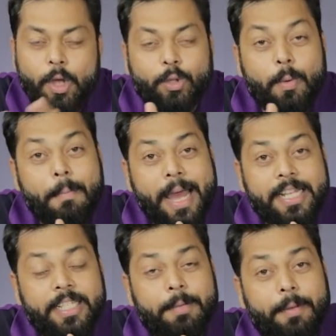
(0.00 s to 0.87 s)
तो
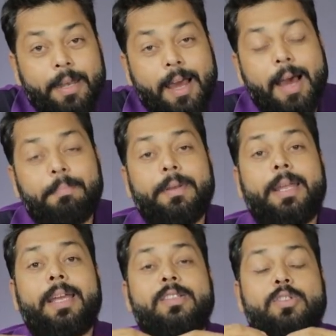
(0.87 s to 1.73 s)
मैजिक पिन
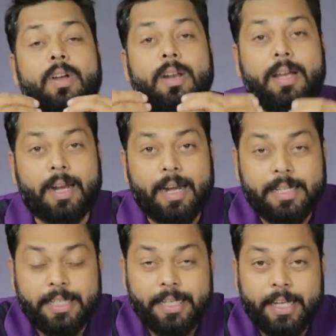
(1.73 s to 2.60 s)
आपने इंस्टॉल करना
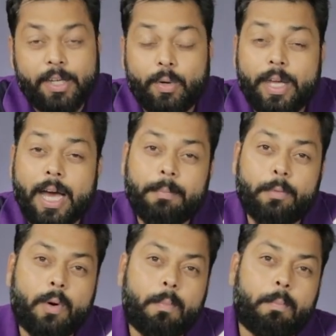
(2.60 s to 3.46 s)
चाहिए क्योंकि
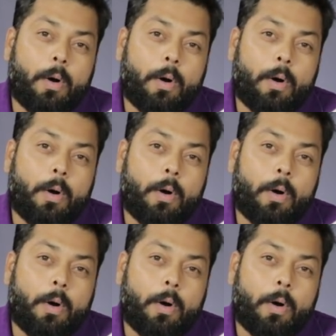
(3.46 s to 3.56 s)
आपको